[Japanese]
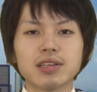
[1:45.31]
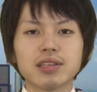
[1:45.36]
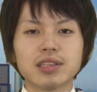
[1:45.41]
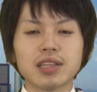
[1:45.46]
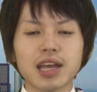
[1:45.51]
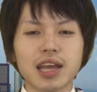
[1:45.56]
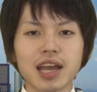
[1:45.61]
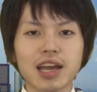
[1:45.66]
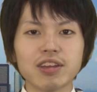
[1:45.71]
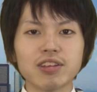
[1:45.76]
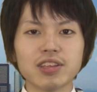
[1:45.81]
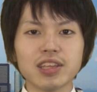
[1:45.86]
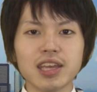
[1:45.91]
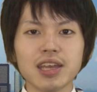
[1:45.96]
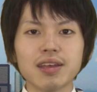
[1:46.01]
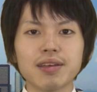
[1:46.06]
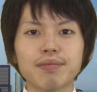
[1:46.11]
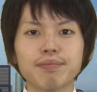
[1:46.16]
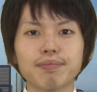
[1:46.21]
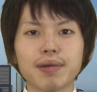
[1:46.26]
手軽
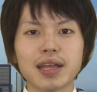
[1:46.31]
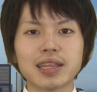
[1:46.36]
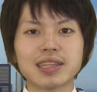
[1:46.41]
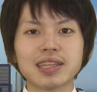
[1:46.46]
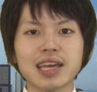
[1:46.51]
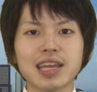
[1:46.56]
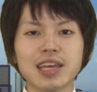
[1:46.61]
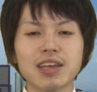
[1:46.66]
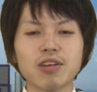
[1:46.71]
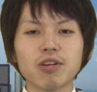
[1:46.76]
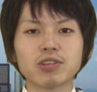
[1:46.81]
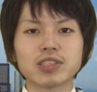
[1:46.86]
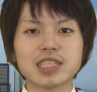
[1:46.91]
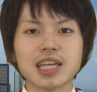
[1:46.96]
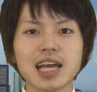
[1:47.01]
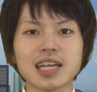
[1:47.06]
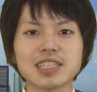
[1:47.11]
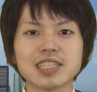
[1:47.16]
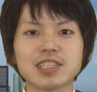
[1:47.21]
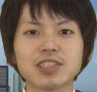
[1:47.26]
にバッテリーを
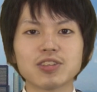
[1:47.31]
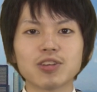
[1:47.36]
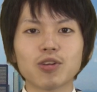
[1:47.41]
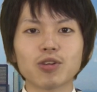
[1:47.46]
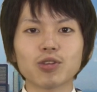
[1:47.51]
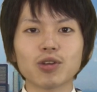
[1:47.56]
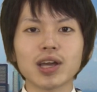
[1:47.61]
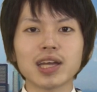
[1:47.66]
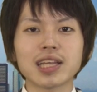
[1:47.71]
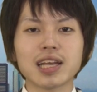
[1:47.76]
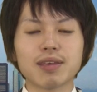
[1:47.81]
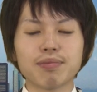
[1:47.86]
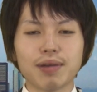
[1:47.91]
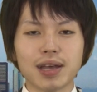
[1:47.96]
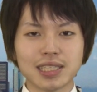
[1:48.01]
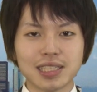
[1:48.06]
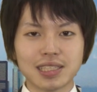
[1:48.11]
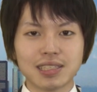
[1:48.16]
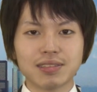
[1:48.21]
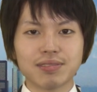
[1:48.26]
チャージすることができ
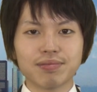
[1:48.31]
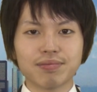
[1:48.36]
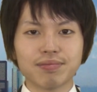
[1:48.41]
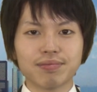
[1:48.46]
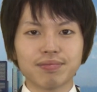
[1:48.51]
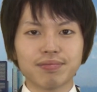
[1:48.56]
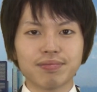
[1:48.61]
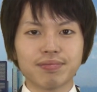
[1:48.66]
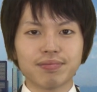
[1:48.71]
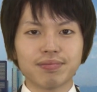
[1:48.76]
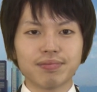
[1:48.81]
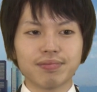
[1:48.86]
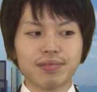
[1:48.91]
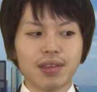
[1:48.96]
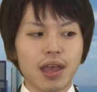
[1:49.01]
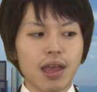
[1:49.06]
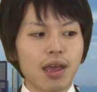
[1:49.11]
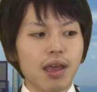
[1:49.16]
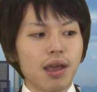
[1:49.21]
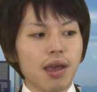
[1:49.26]
ます
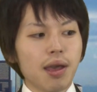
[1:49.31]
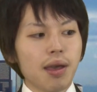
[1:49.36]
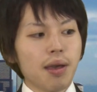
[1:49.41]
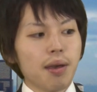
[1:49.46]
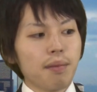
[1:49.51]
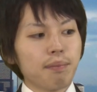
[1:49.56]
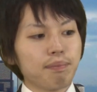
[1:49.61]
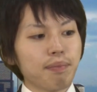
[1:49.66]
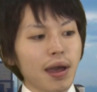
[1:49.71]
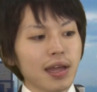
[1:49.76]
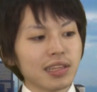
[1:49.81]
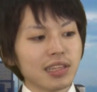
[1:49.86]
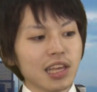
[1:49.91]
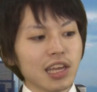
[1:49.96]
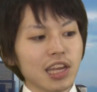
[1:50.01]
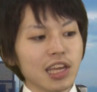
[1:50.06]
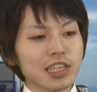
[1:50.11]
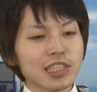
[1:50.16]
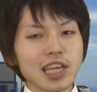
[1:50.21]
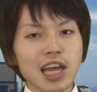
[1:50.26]

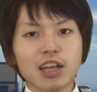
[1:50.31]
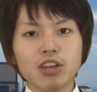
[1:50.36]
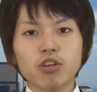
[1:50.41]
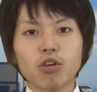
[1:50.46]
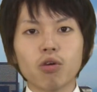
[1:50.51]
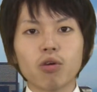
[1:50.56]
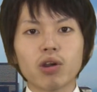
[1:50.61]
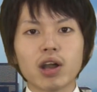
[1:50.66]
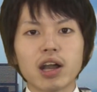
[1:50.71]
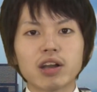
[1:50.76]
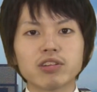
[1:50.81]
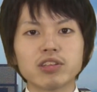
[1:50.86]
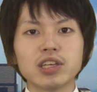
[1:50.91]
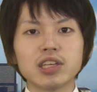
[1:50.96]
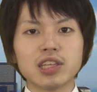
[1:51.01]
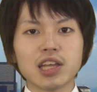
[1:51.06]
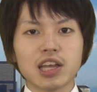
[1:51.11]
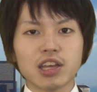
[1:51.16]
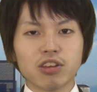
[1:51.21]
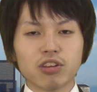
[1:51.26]
バッテリー残量を確
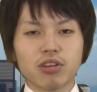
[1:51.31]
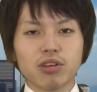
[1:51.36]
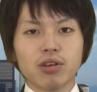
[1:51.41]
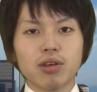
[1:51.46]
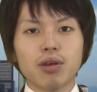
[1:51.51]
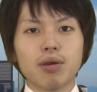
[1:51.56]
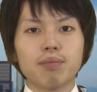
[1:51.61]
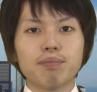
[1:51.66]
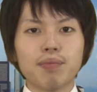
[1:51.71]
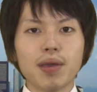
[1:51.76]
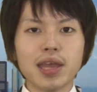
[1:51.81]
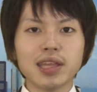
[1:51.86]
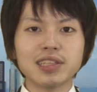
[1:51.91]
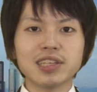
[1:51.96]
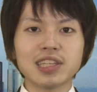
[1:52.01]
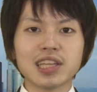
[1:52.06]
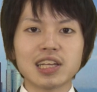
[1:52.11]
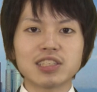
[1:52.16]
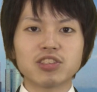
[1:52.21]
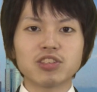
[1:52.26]
認できる便
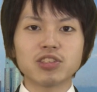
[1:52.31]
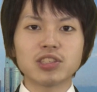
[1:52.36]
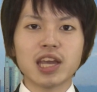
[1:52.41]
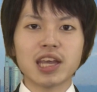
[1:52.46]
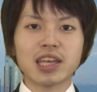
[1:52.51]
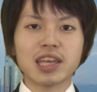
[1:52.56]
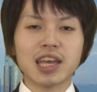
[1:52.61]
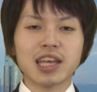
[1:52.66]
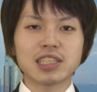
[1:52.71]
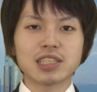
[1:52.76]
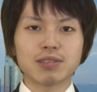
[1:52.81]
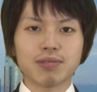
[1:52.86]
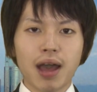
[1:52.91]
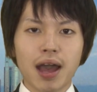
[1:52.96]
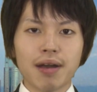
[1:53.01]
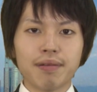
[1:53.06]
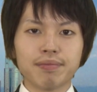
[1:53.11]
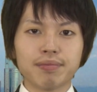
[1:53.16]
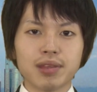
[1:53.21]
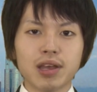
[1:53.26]
利な充電ケース
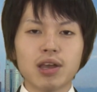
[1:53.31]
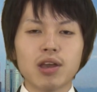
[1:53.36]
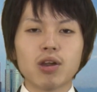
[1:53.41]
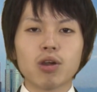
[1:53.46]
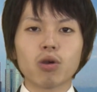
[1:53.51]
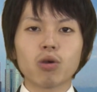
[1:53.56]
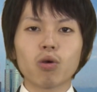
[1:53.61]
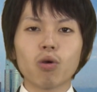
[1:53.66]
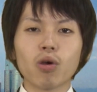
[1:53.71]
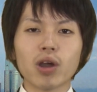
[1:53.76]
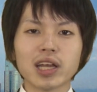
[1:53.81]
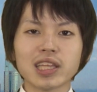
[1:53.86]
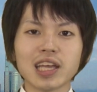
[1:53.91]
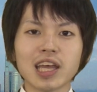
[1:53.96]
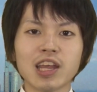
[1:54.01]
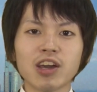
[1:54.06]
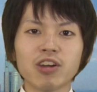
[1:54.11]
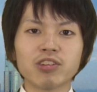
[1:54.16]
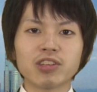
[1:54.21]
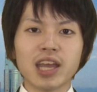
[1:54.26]
は小
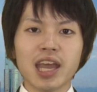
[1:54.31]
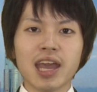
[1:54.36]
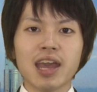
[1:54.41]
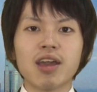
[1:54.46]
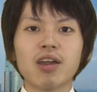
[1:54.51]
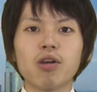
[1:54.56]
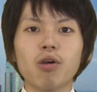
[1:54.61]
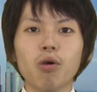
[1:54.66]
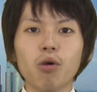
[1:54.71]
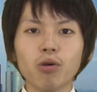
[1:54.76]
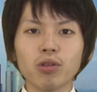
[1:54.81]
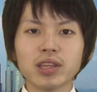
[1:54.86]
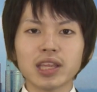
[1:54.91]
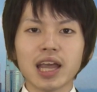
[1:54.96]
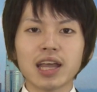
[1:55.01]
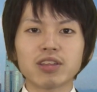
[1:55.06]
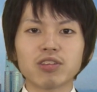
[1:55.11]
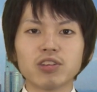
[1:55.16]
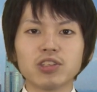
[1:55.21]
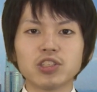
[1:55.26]
型なので本
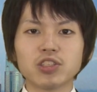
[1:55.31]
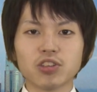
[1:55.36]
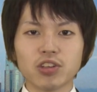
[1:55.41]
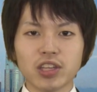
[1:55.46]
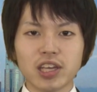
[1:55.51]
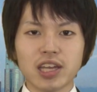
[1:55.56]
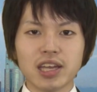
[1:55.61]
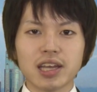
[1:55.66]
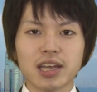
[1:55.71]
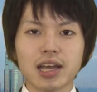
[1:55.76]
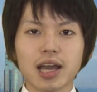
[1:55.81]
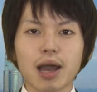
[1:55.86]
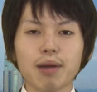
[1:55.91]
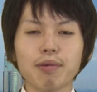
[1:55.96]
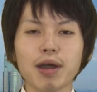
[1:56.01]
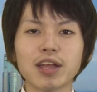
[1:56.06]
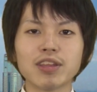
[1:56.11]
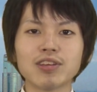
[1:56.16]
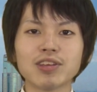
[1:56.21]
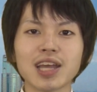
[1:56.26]
体と一緒に
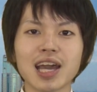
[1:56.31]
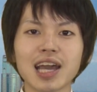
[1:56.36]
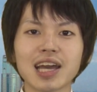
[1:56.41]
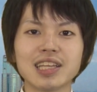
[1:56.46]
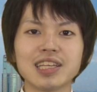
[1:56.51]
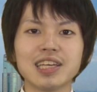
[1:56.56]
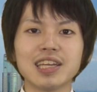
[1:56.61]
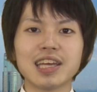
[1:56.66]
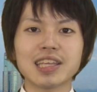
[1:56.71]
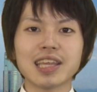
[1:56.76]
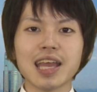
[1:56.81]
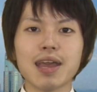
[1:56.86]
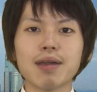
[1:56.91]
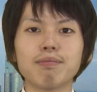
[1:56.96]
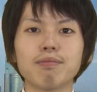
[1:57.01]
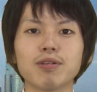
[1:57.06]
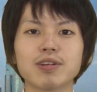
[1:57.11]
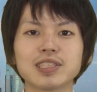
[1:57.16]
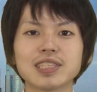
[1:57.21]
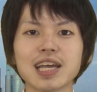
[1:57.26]
カバンの中に入れ
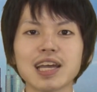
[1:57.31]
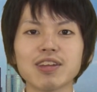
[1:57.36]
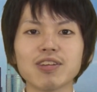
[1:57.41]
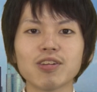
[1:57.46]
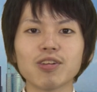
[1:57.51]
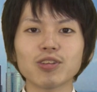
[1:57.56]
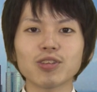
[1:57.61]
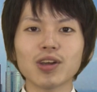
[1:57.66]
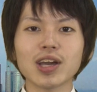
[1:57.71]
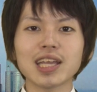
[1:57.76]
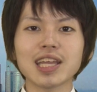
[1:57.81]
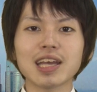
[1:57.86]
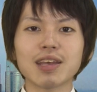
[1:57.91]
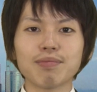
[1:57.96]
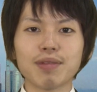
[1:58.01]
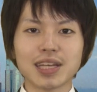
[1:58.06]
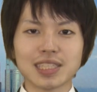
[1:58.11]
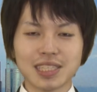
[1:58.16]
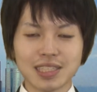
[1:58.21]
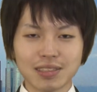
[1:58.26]
て持ち歩くことができ
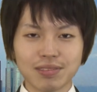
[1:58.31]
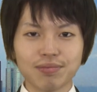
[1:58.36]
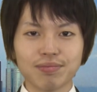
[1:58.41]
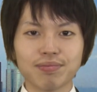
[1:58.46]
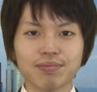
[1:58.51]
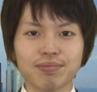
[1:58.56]
ます